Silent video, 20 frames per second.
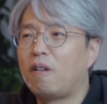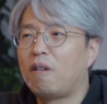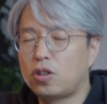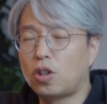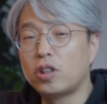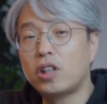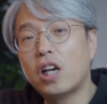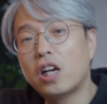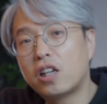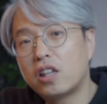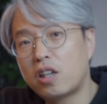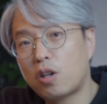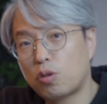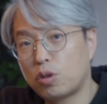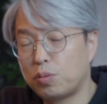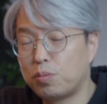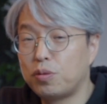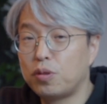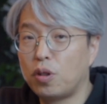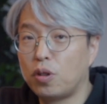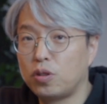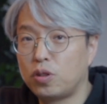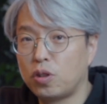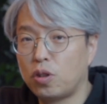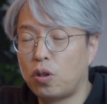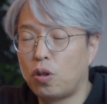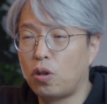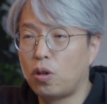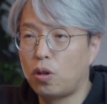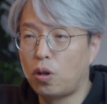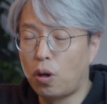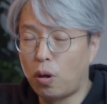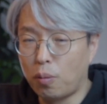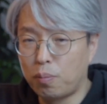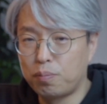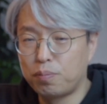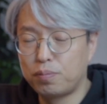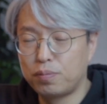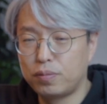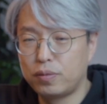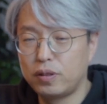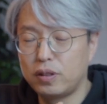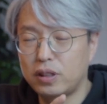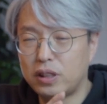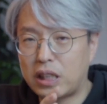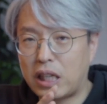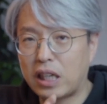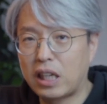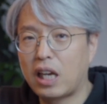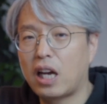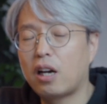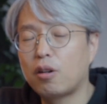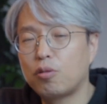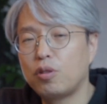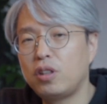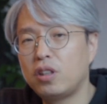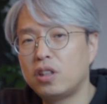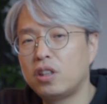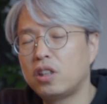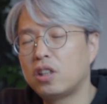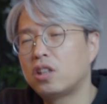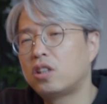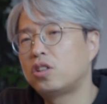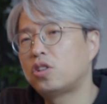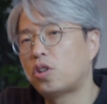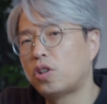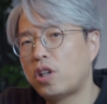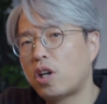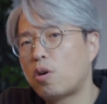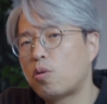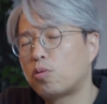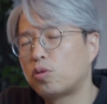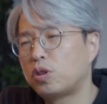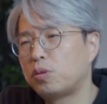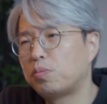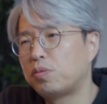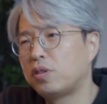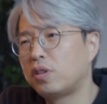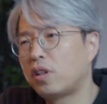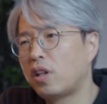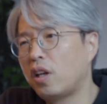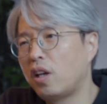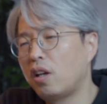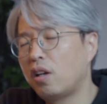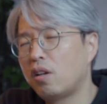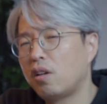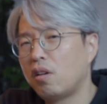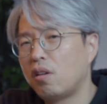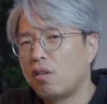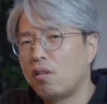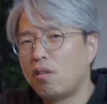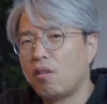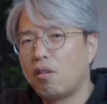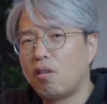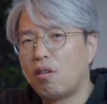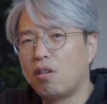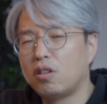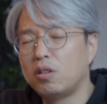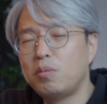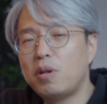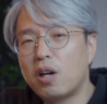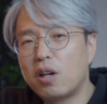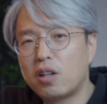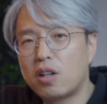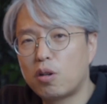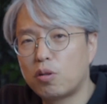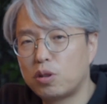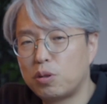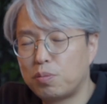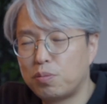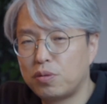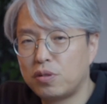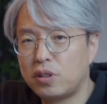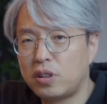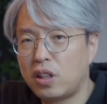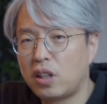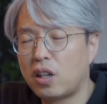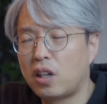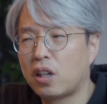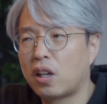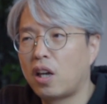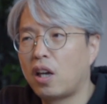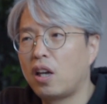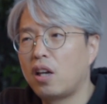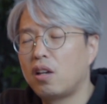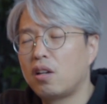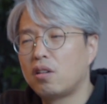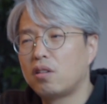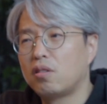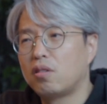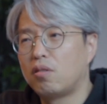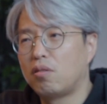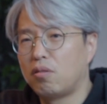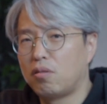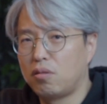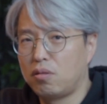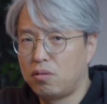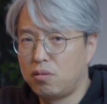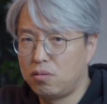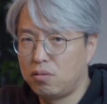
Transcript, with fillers: 전향을 하고 싶은 거죠. 업, 자기 하고 있는 일을 전향하고 싶은데 어, 음향을 하고 싶은 생각에 어,